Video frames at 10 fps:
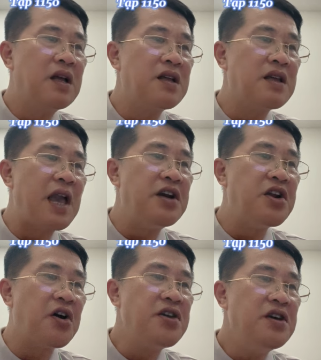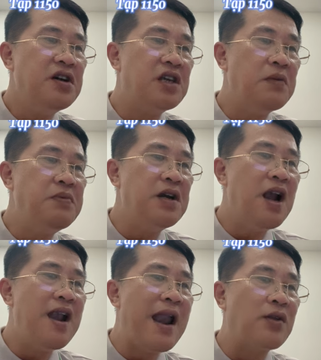Nghe người nói, giống như
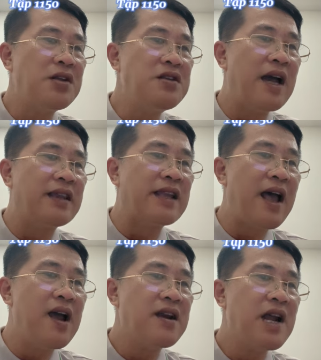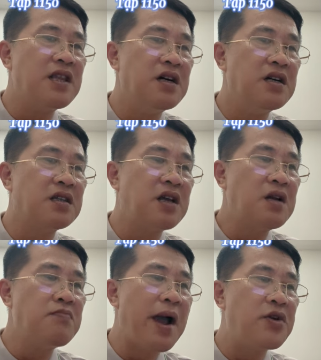lão thất nhà ta đã từng
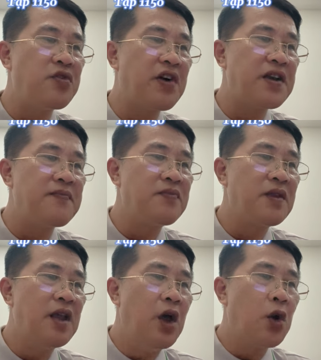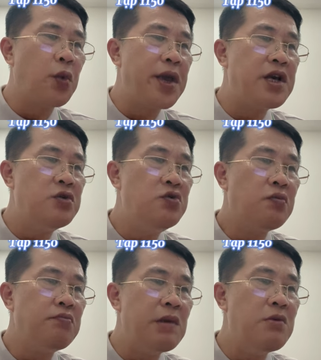thất bại rồi vậy. Quỷ ngu
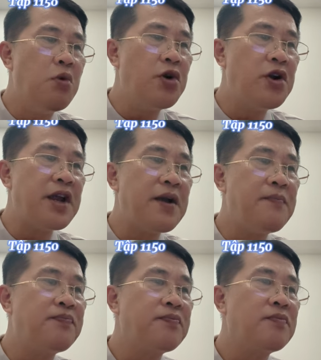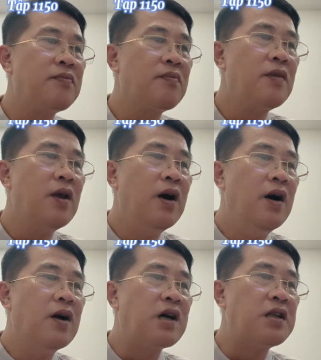biểu môi nói ra.
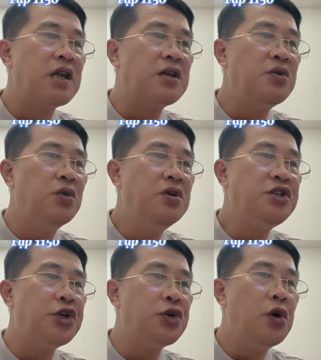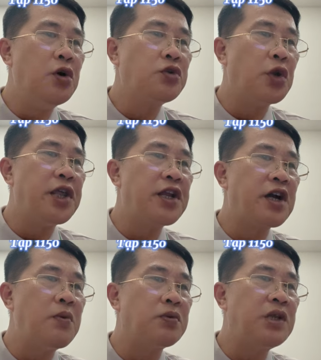Thần dịch uống rượu, tự nhiên
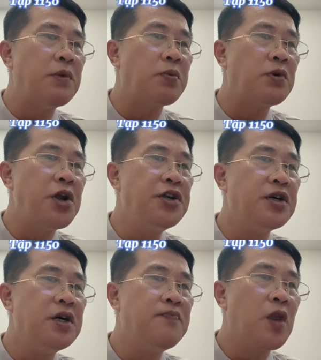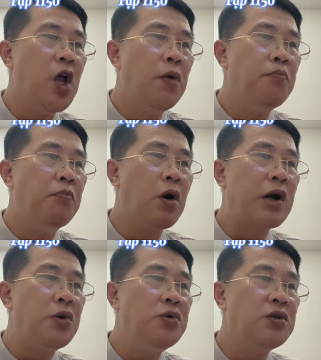không tiếp tục nói nữa. Một
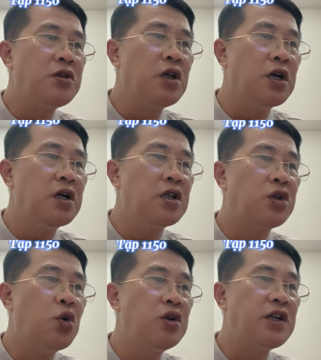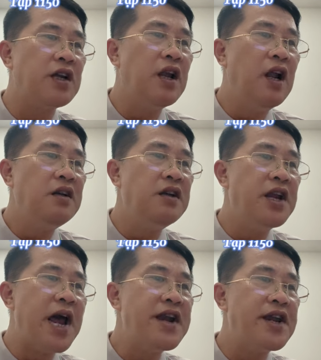câu chưa từng thua trận nên
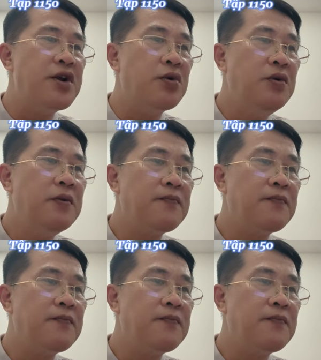đã đầy đủ.